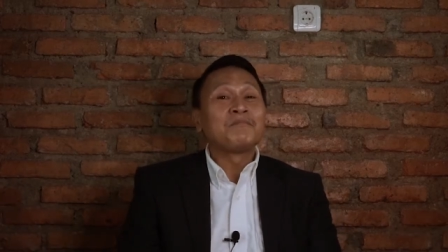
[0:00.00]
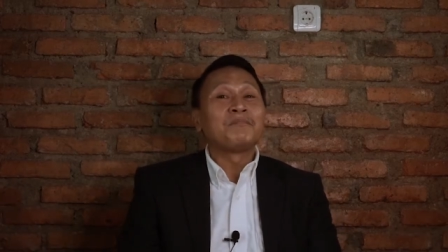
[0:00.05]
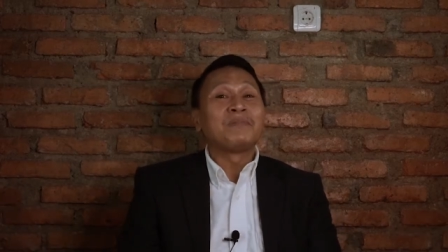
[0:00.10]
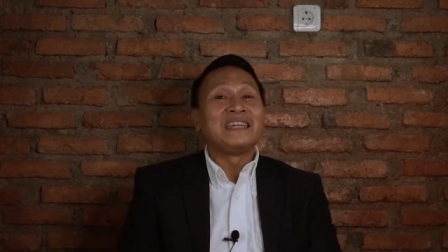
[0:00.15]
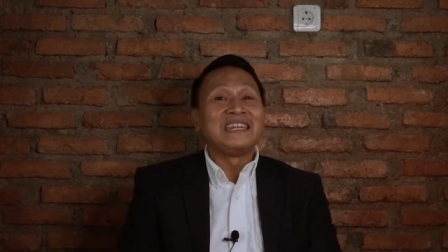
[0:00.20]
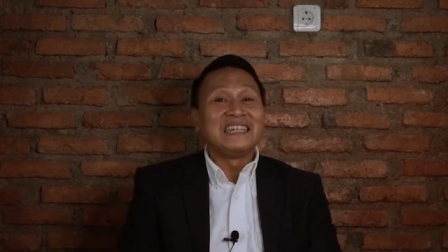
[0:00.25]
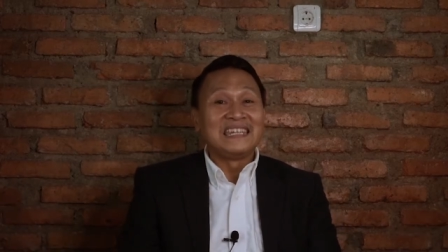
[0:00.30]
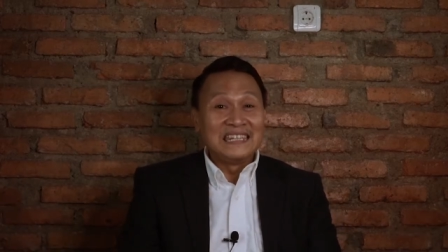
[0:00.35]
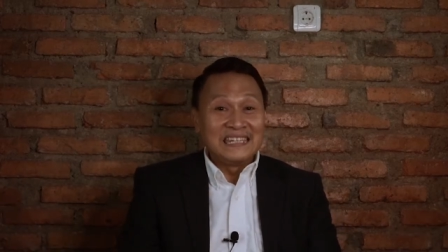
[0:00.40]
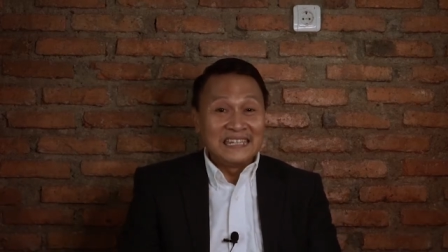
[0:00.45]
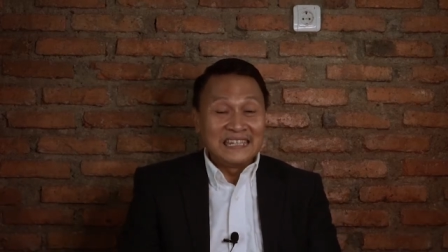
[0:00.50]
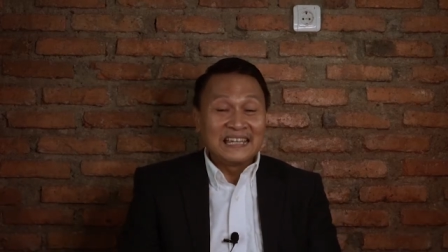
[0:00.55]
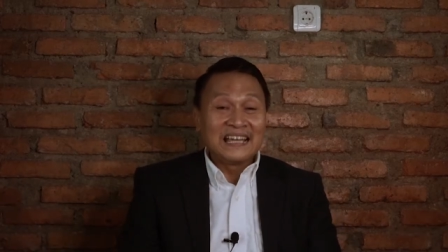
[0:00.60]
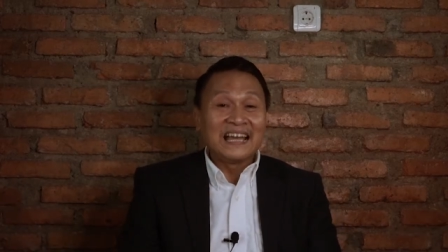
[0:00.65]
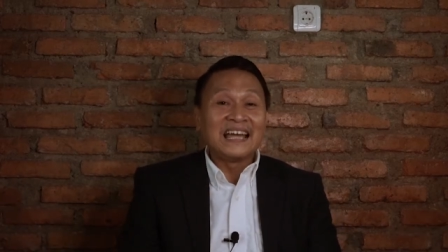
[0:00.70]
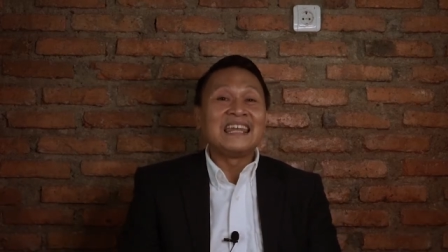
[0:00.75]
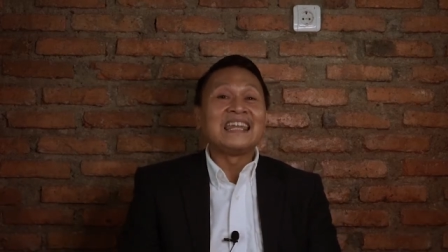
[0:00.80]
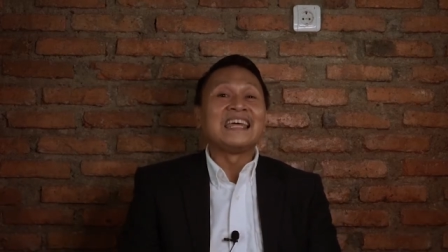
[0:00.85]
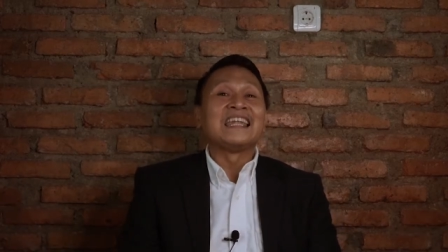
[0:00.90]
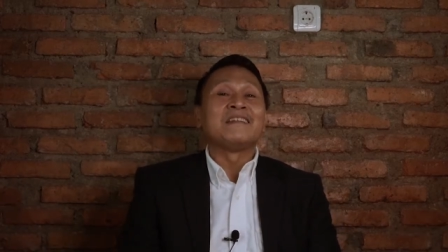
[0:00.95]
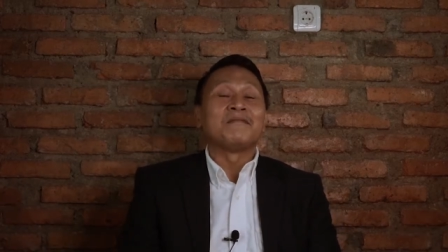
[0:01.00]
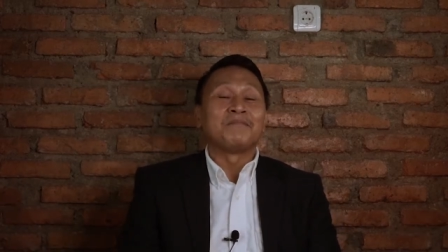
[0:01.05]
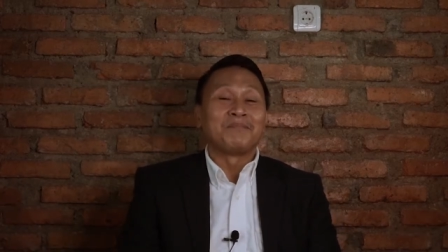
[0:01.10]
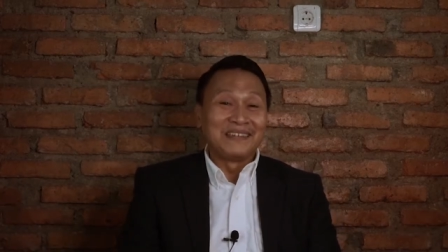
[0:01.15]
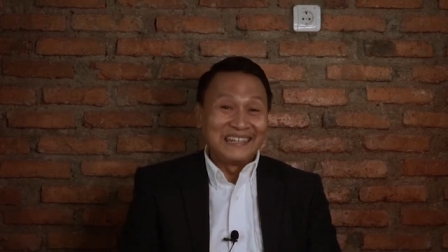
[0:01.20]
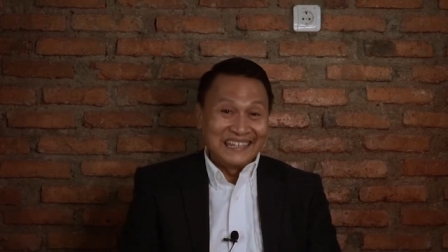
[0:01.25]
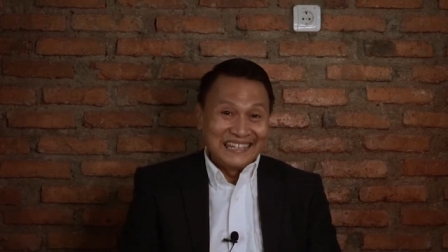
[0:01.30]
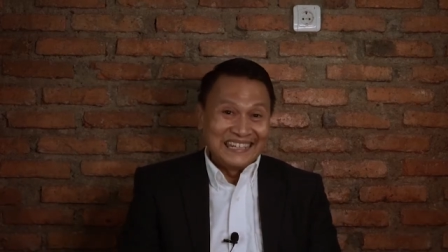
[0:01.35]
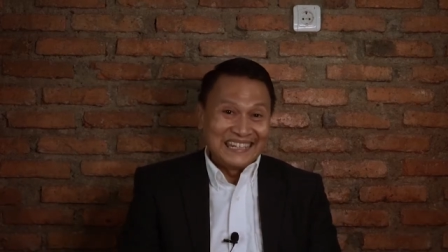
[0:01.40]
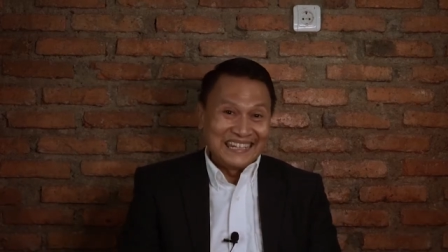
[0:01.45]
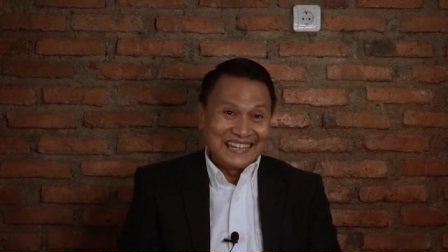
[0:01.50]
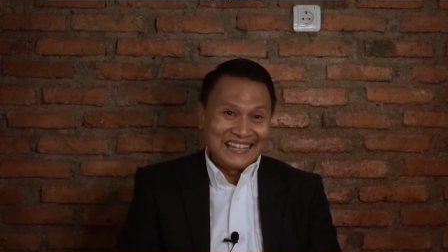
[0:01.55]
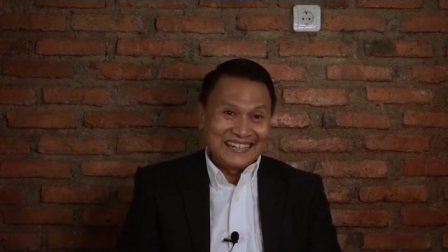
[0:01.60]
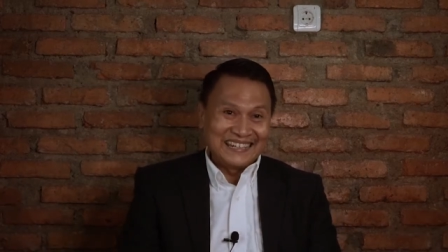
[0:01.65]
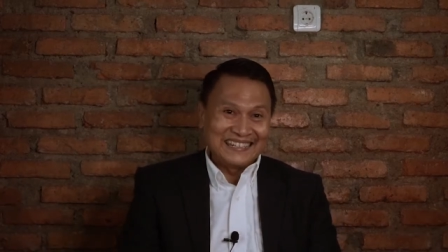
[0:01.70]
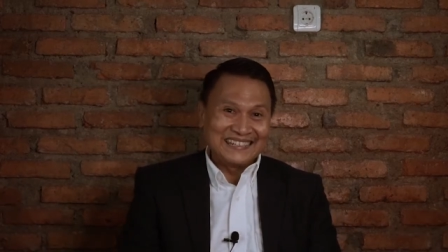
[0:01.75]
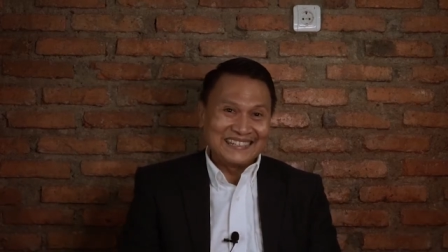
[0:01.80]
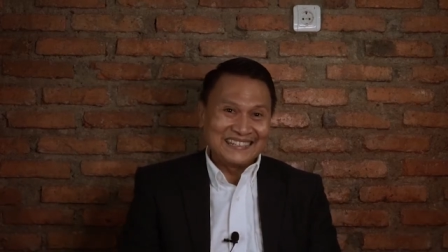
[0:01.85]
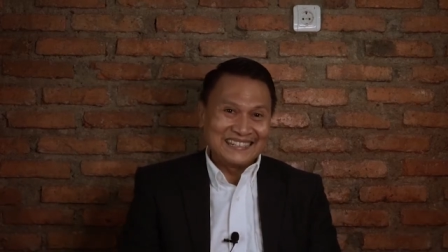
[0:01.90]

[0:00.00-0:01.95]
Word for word: pendidikan, dan pendidikan.